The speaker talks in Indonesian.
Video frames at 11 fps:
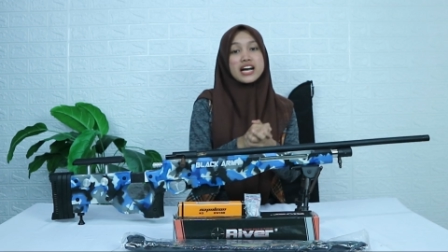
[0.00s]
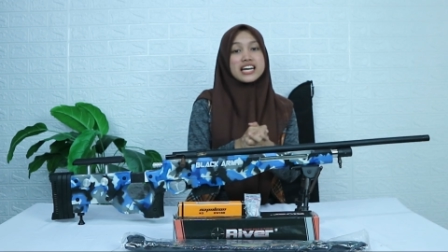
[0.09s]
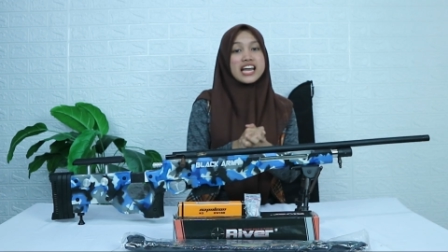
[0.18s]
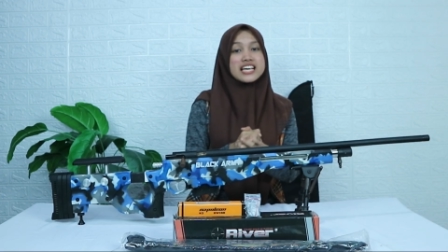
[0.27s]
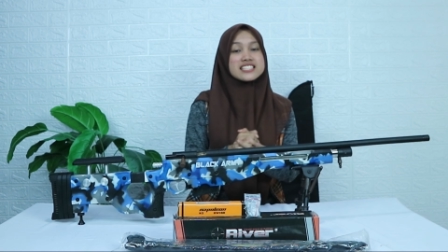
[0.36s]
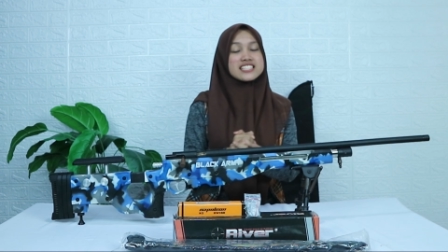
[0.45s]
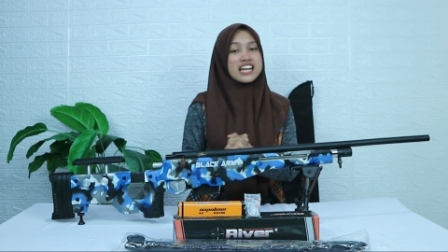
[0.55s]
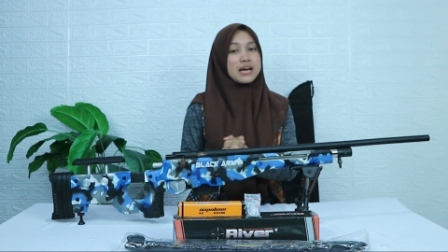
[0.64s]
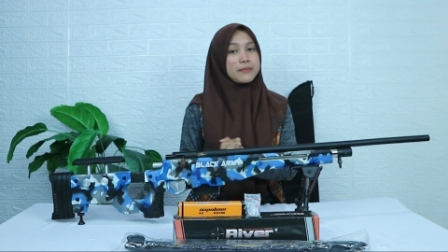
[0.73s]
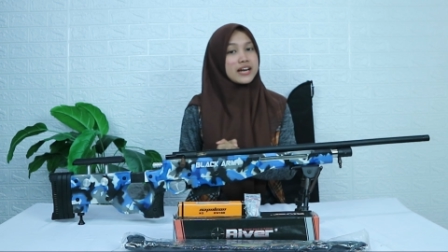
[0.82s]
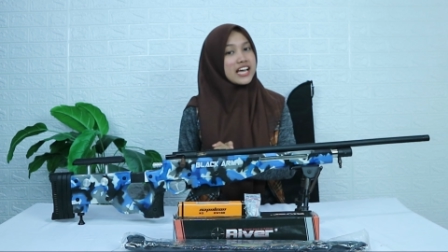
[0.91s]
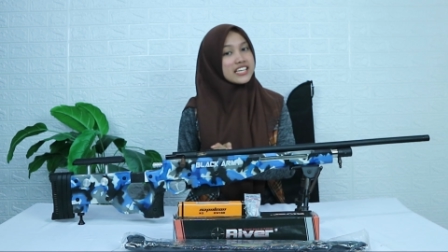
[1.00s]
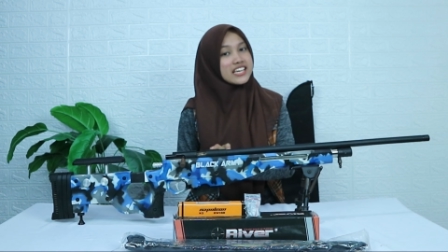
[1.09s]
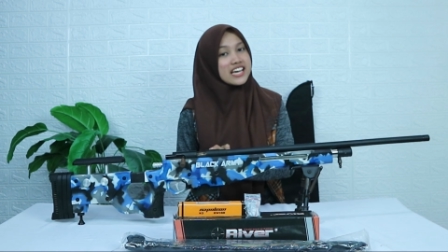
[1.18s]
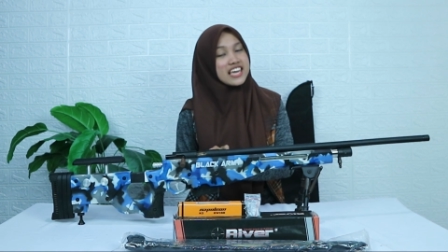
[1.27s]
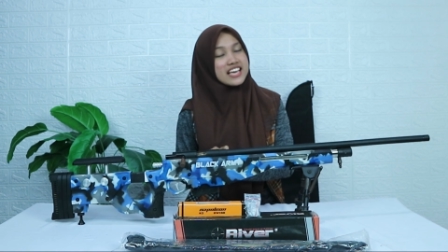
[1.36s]
mengenai senapan
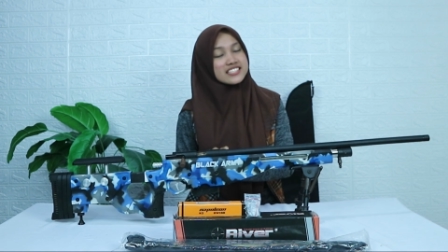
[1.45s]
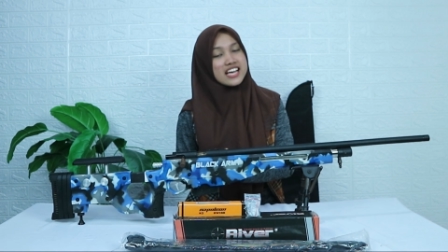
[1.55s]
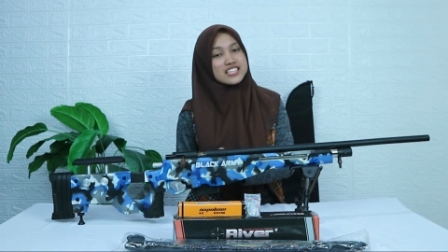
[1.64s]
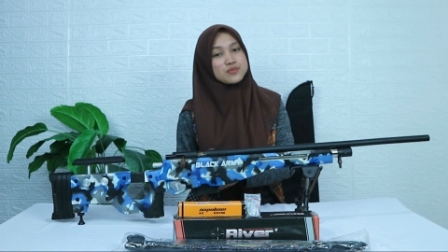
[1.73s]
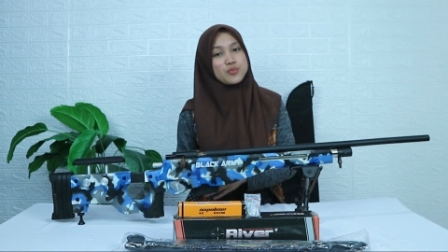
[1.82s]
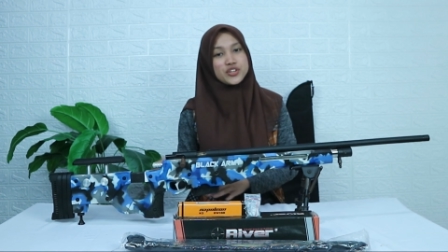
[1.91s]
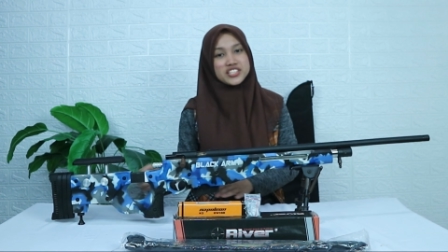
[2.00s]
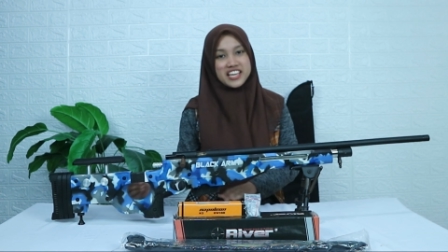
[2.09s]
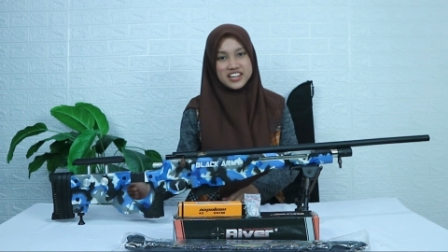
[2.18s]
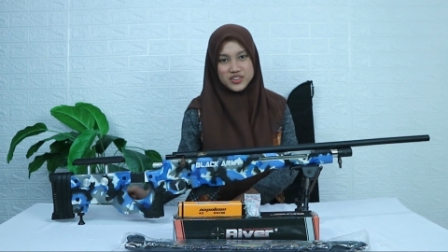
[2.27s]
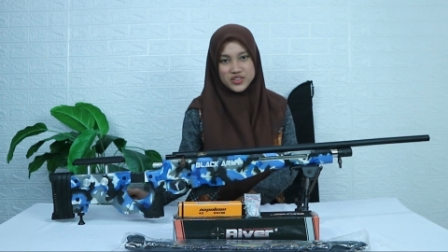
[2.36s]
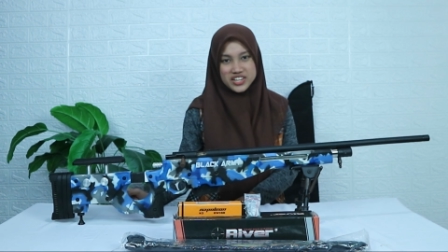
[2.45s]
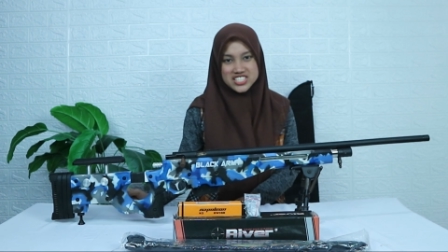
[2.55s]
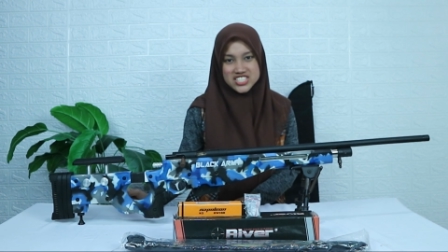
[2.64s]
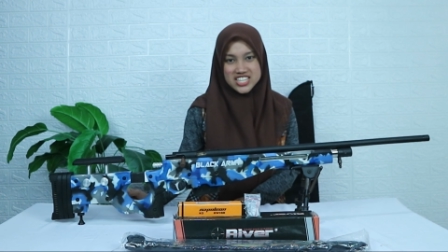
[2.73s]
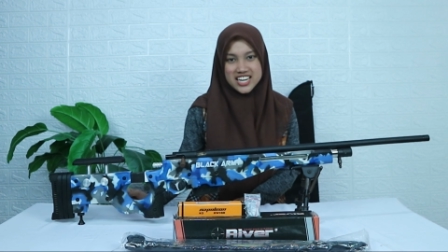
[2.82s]
anginnya GSA Sport
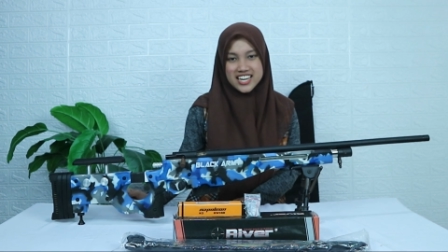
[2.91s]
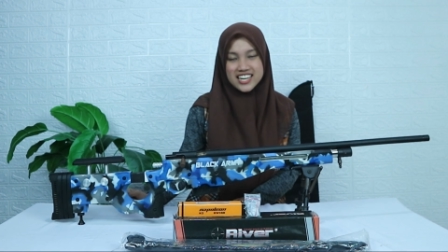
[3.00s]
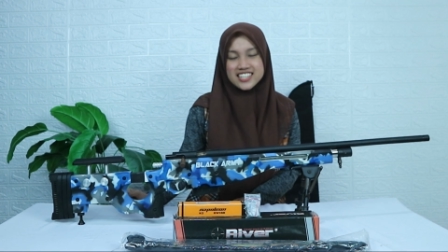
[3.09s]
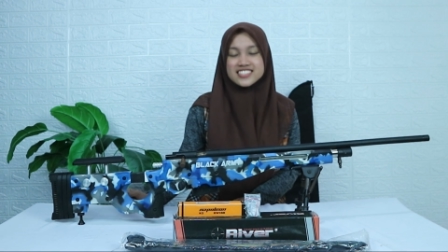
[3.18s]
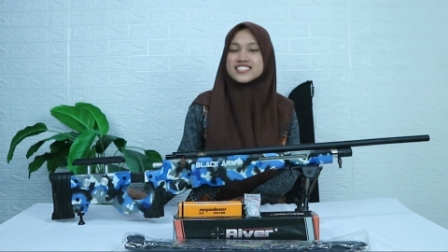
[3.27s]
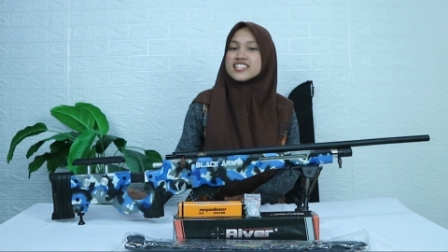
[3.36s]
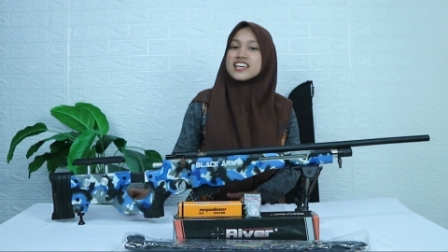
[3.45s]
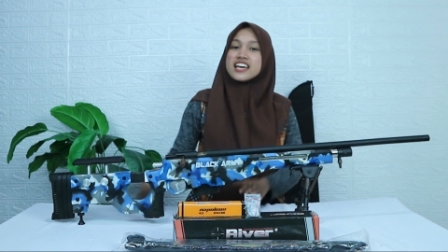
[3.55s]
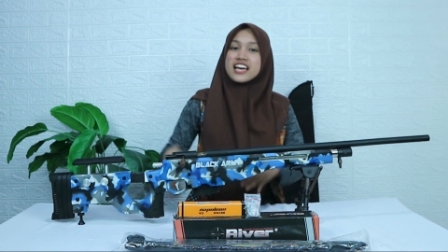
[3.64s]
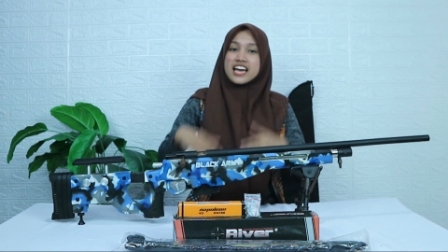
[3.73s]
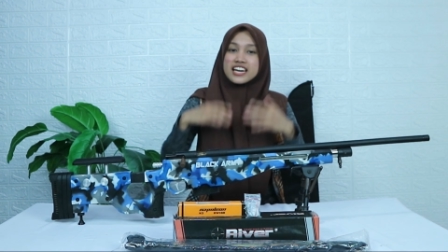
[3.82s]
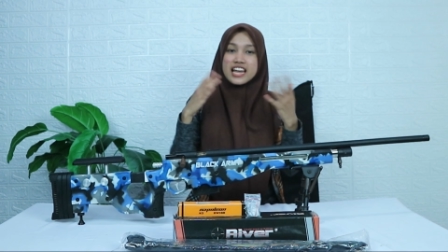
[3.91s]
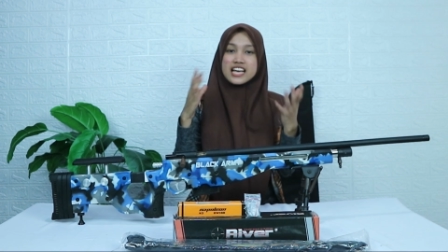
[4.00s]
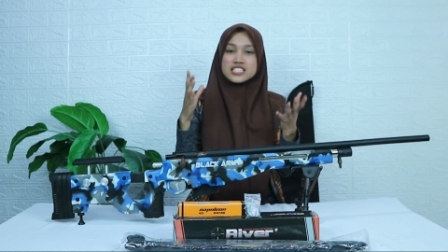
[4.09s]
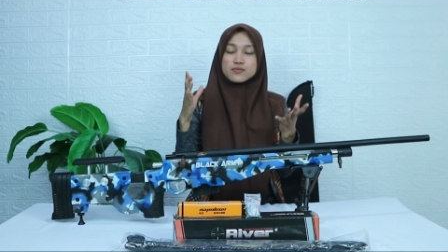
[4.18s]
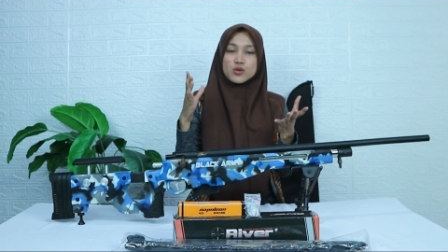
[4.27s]
Indonesia.
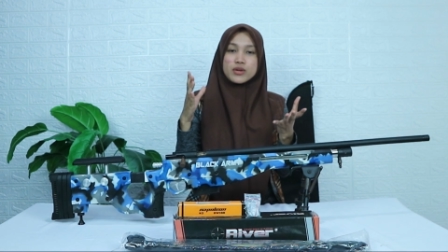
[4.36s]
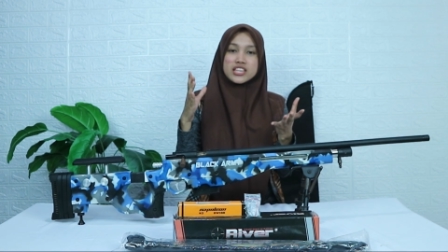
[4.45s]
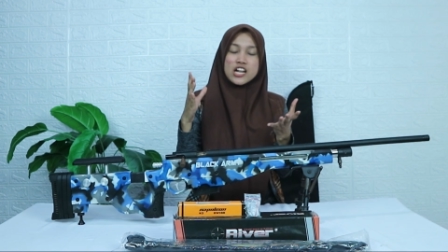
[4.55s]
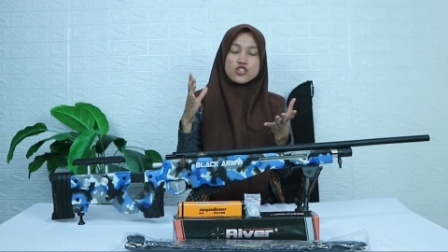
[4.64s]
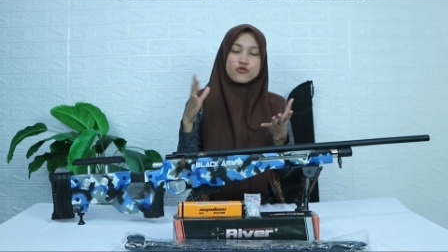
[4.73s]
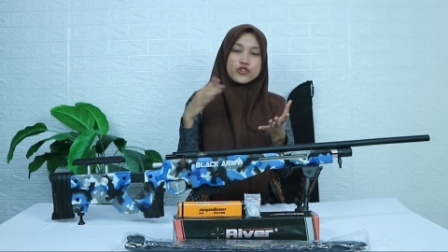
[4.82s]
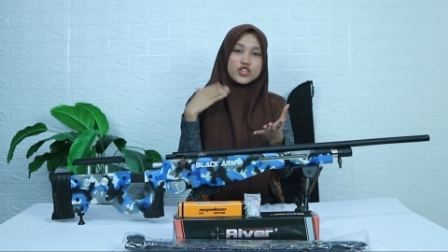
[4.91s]
Nah, sebelum kita lanjut